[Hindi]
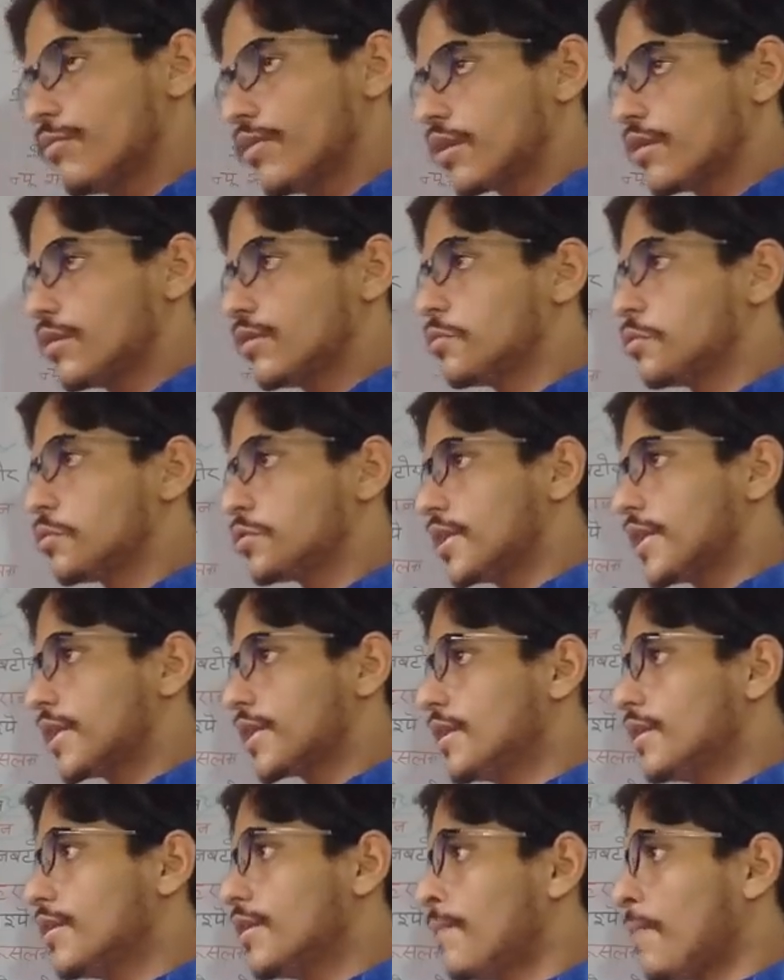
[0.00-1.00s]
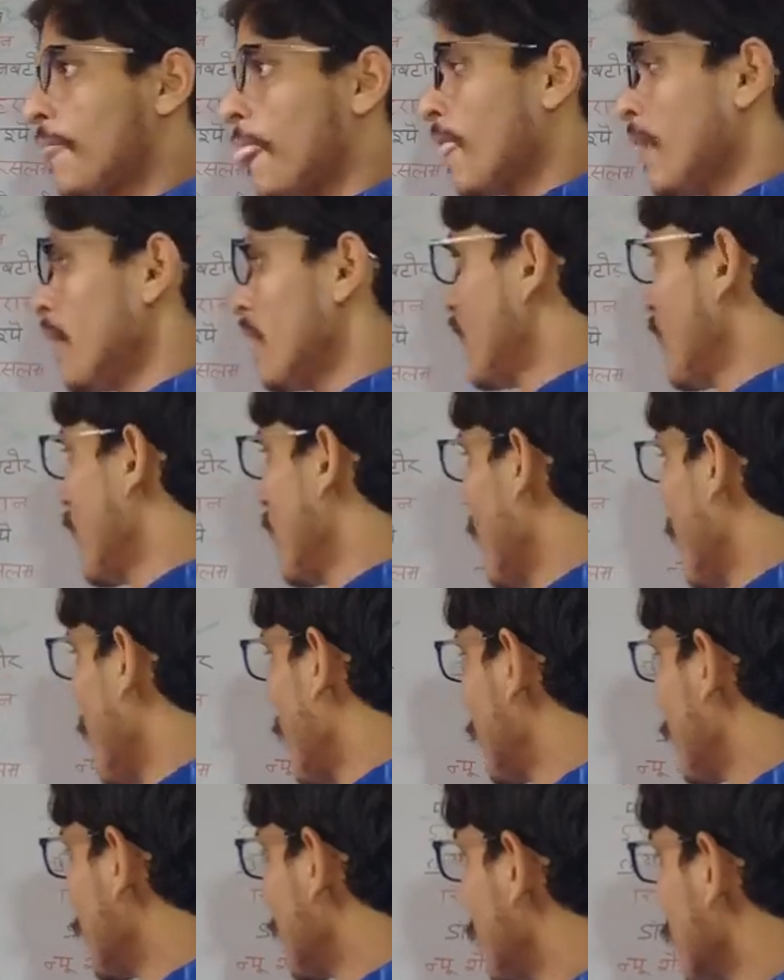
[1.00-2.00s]
बर्लिन हो जाएगी
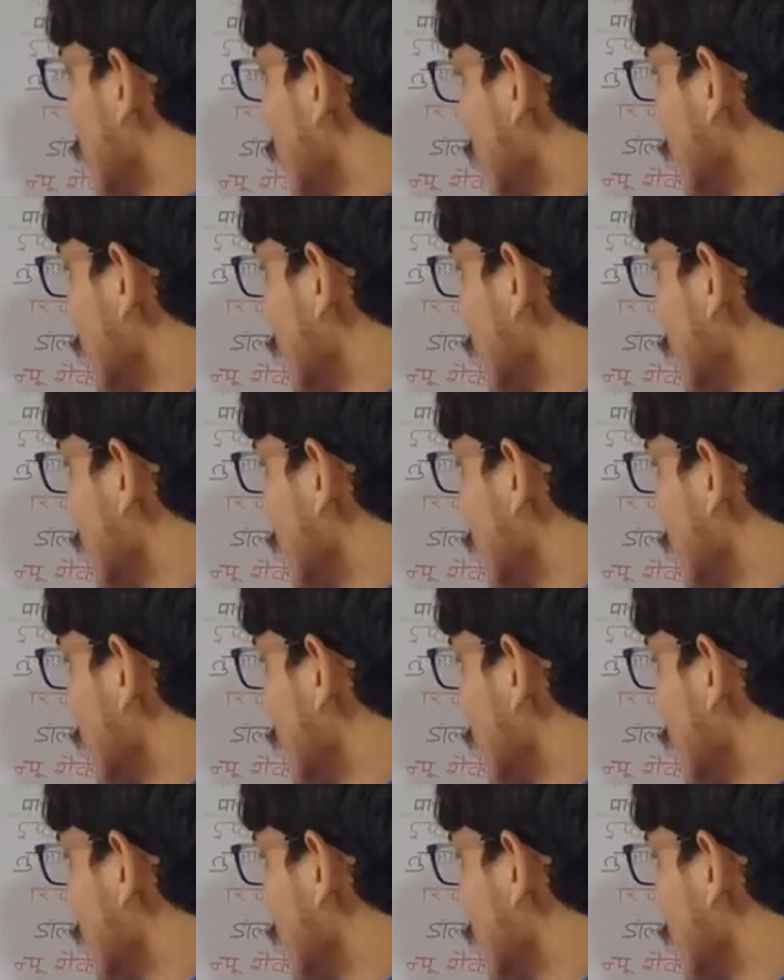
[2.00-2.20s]
और फिर